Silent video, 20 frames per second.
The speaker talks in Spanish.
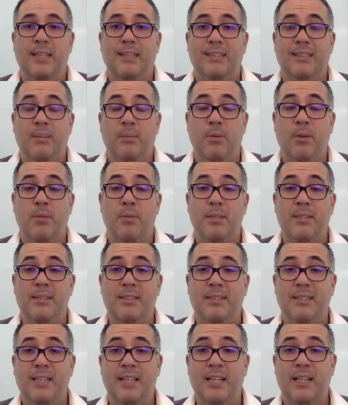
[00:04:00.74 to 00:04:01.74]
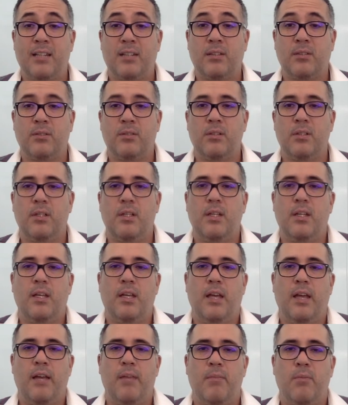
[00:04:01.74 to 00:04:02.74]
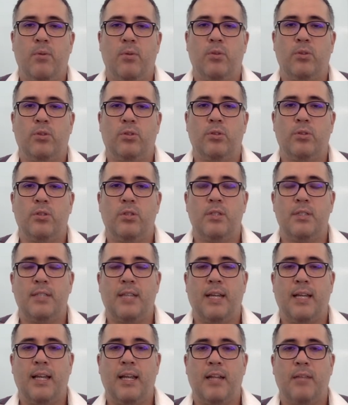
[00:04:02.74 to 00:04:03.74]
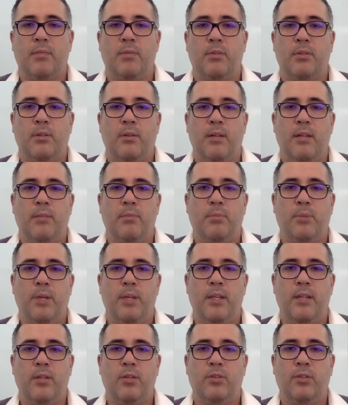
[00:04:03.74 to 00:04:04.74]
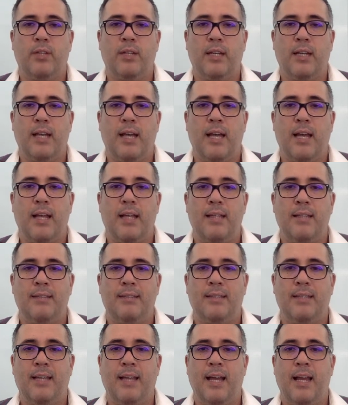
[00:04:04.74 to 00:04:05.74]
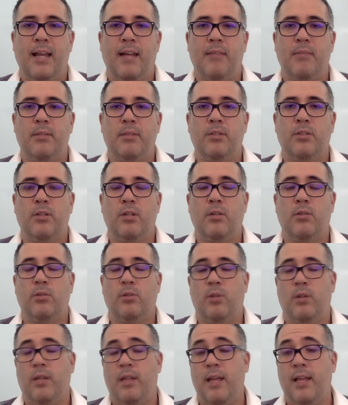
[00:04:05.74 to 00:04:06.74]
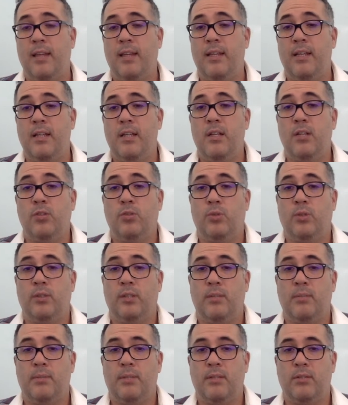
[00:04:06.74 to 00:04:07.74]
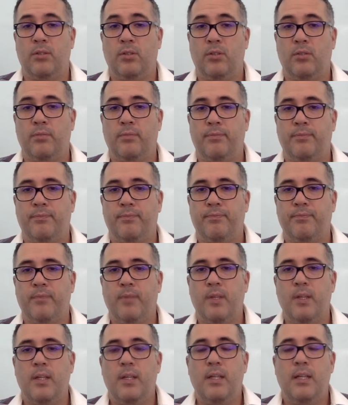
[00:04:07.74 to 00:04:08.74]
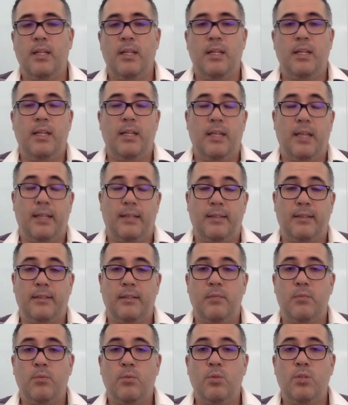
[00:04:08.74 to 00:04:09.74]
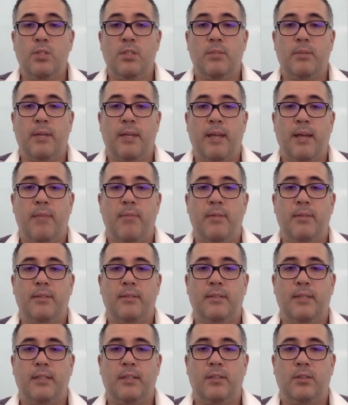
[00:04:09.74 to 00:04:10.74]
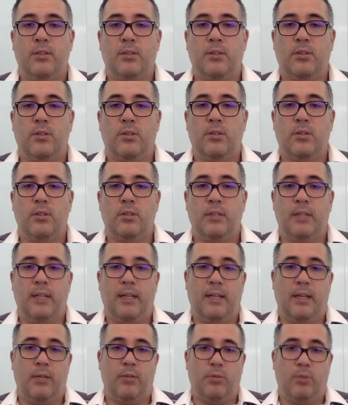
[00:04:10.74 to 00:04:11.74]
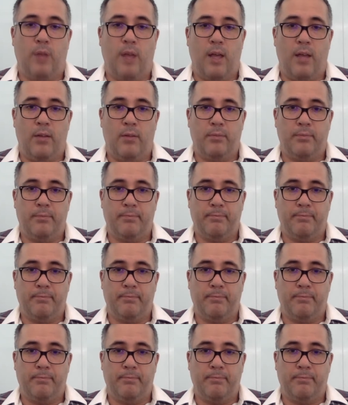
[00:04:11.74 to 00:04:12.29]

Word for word: se vuelve incierto el monto, ya que la responsabilidad puede no ser clara y se deja al arbitrio de la autoridad su determinación. Existen muchas variables dentro del clausulado,